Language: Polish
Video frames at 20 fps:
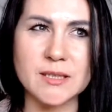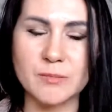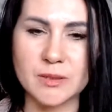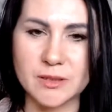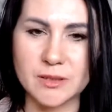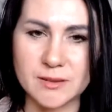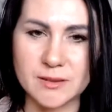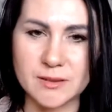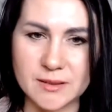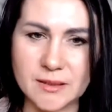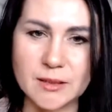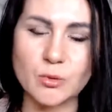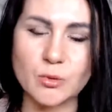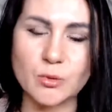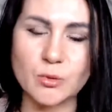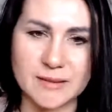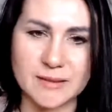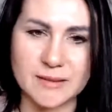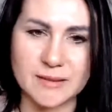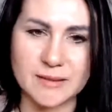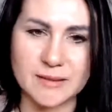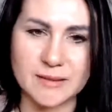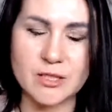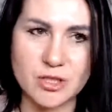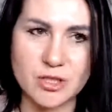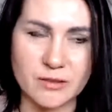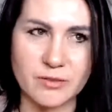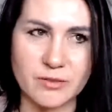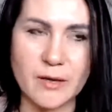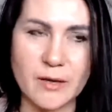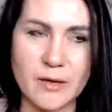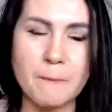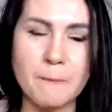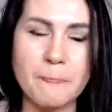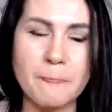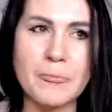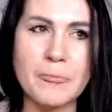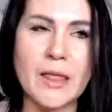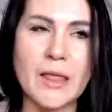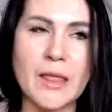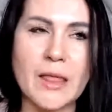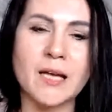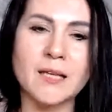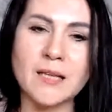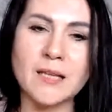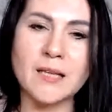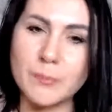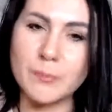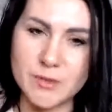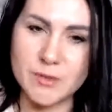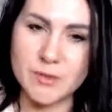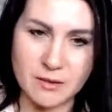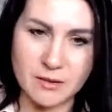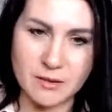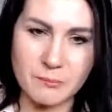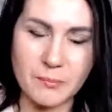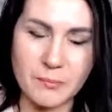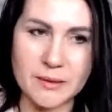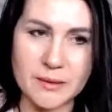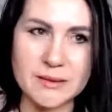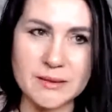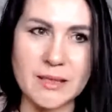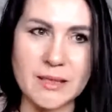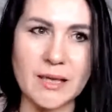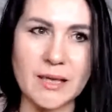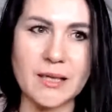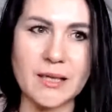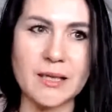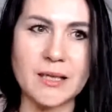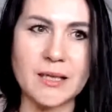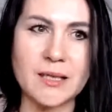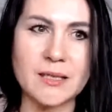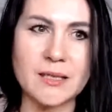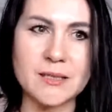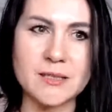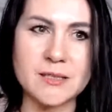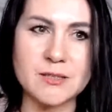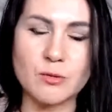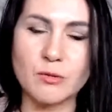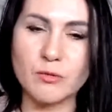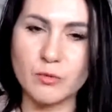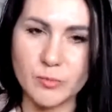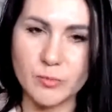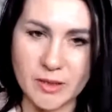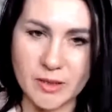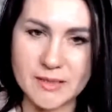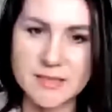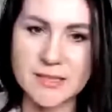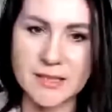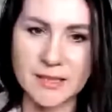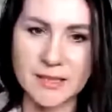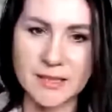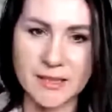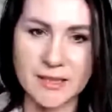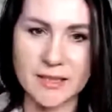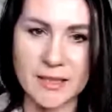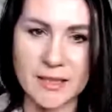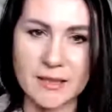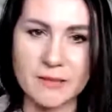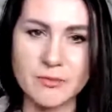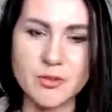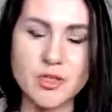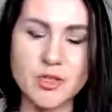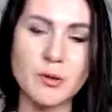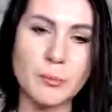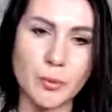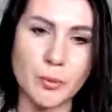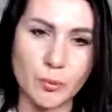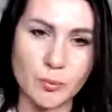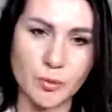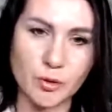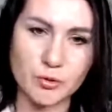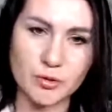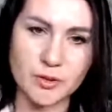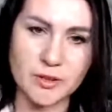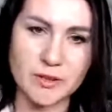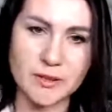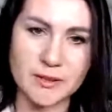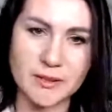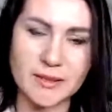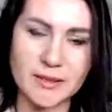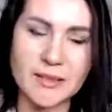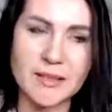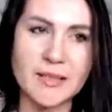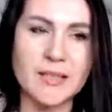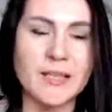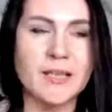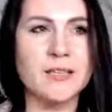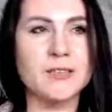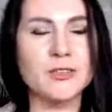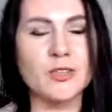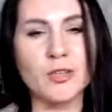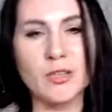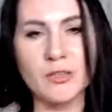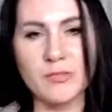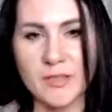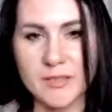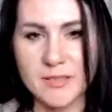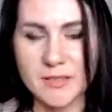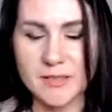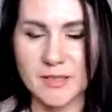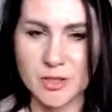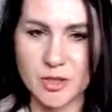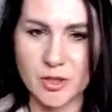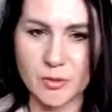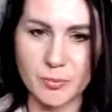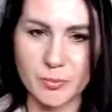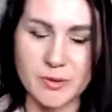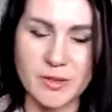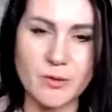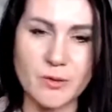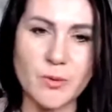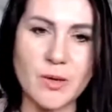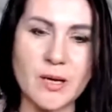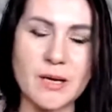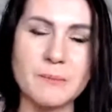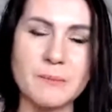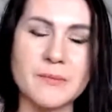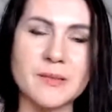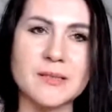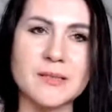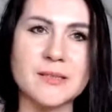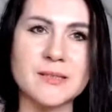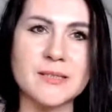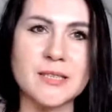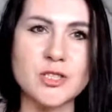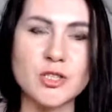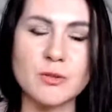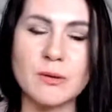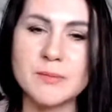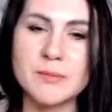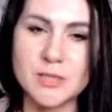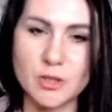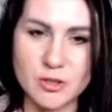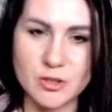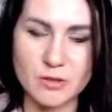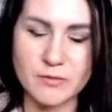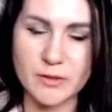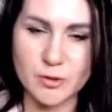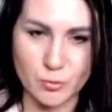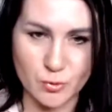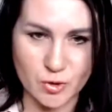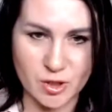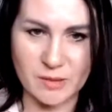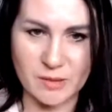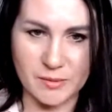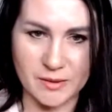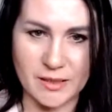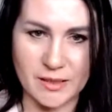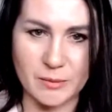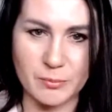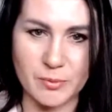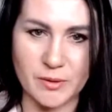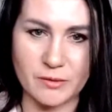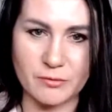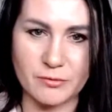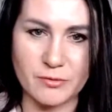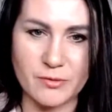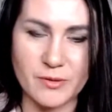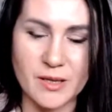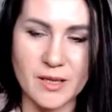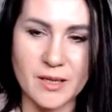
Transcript: naturalna i tak dalej w Skarżyszewie. Tam poznałam pana Sławomira Selerka, wzięłam probiotyk, trochę wiedzy zaczerpnęłam, e, zaczęłam stosować u siebie najpierw.